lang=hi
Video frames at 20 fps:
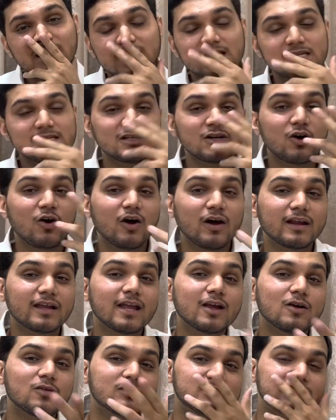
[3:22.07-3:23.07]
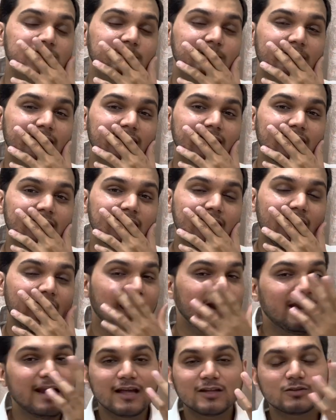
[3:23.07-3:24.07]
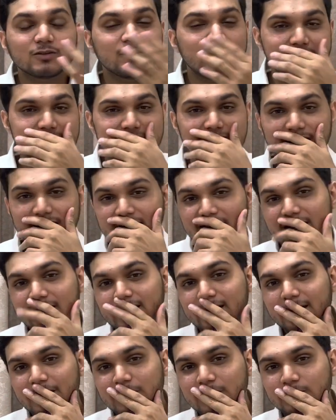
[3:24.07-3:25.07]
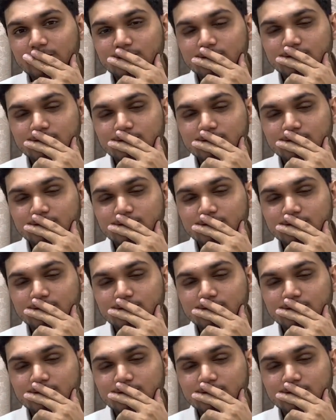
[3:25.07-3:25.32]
किसी और की कुर्सी पर अल्लाह तुम्हारे साथ क्या करेगा